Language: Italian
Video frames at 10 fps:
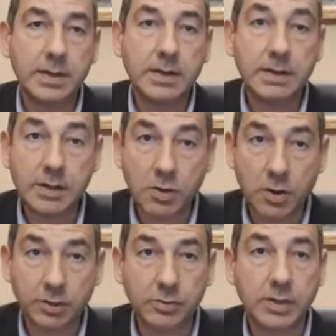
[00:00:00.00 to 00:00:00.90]

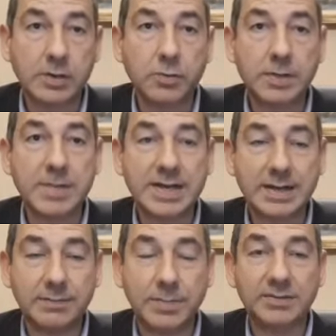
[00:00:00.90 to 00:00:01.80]
Ricordo che con le
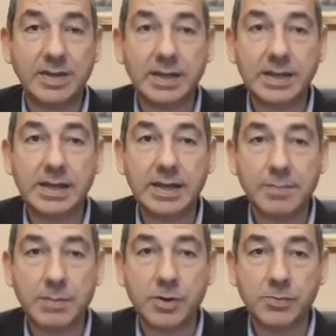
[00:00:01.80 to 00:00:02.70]
mascherine che
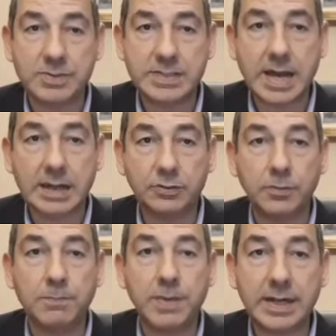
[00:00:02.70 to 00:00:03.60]
abbiamo
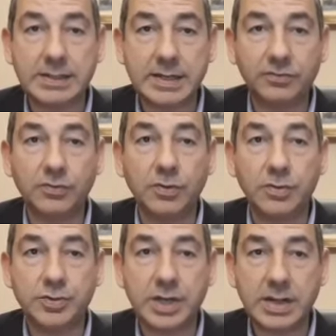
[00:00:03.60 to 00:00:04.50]
acquistato, per adesso
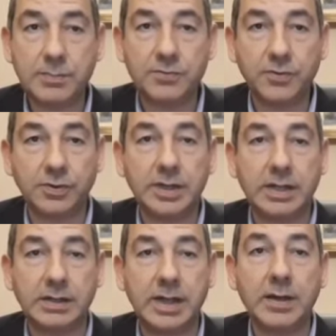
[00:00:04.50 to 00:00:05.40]
riusciremo a
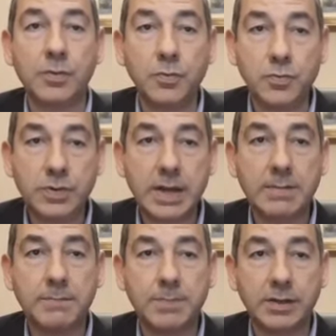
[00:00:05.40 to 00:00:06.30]
fornirne una
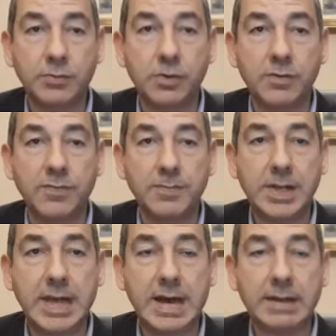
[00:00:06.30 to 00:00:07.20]
per nucleo
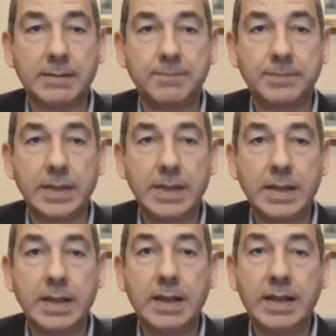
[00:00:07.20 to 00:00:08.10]
familiare.
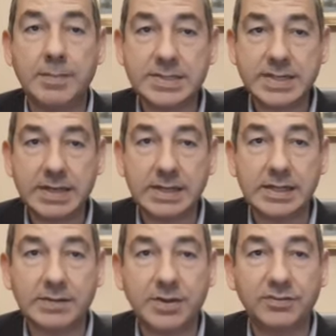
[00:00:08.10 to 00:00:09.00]
La
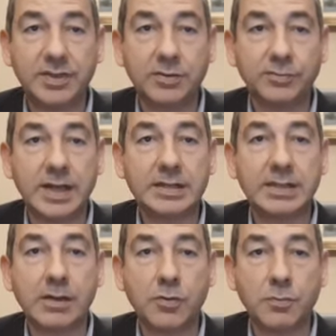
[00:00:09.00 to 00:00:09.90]
mascherina deve essere usata
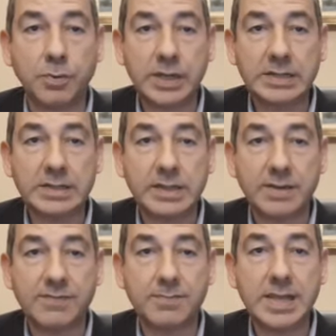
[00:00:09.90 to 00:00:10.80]
dal componente della
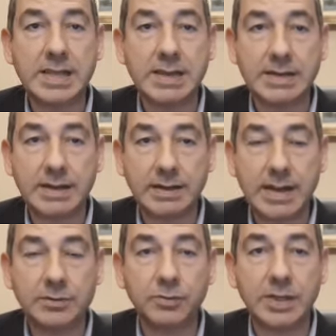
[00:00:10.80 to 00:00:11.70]
famiglia
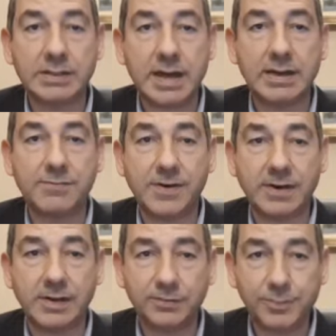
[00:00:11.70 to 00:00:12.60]
incaricato di andare a
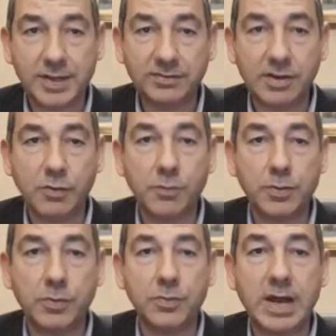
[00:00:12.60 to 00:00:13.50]
fare la spesa o
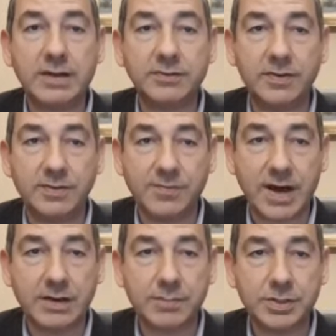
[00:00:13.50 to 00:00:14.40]
procurarsi i
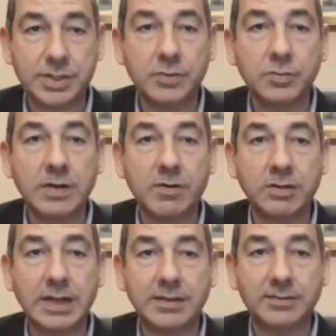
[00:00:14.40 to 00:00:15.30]
farmaci una
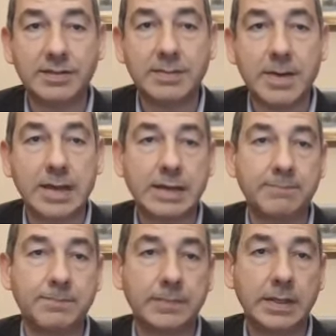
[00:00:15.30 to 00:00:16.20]
volta alla settimana.
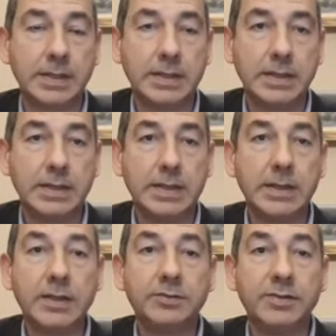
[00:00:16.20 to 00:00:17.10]

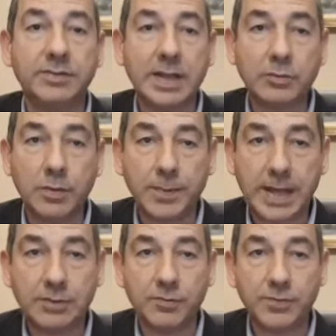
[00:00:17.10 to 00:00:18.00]
Si stanno
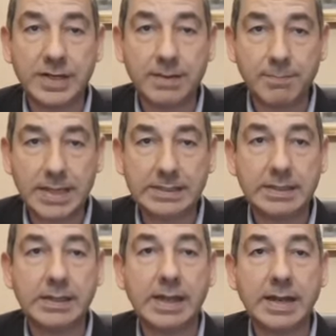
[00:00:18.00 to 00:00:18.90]
aprendo
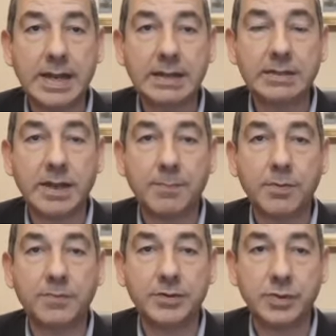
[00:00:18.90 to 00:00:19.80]
finalmente dei canali di
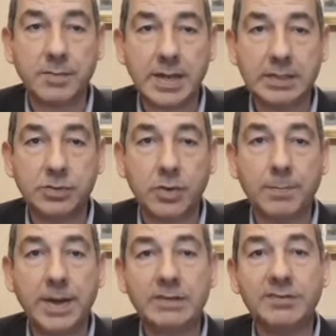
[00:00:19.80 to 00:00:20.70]
approvvigionamento a
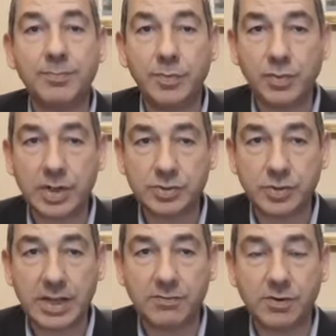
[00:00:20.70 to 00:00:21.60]
prezzi più
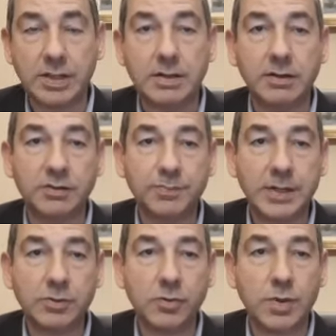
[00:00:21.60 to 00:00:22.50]
ragionevoli
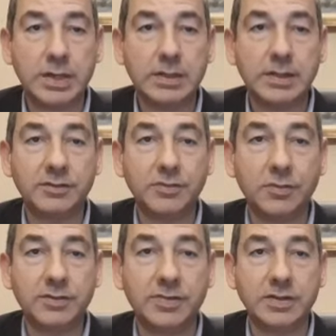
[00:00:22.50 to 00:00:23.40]
rispetto a quelli delle
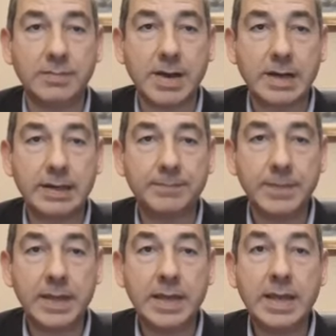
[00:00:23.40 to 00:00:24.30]
scorse settimane
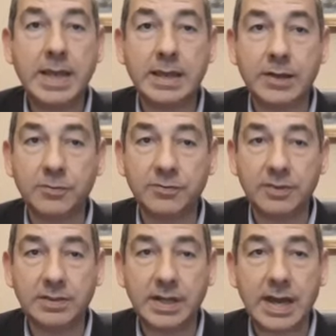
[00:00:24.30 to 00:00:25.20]
e che
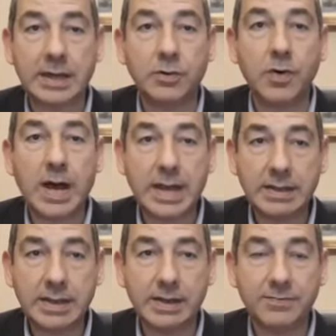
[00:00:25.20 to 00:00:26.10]
consentiranno
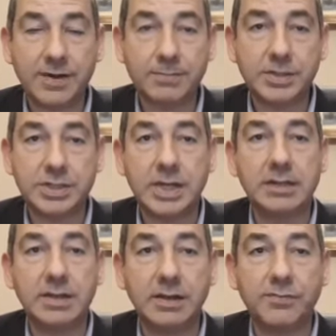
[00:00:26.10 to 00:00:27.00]
anche alle
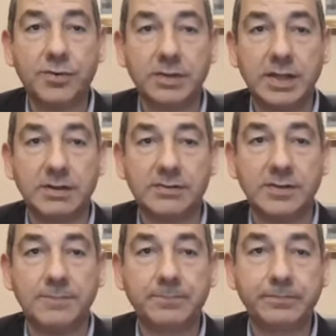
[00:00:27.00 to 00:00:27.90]
farmacie di rifornirsi.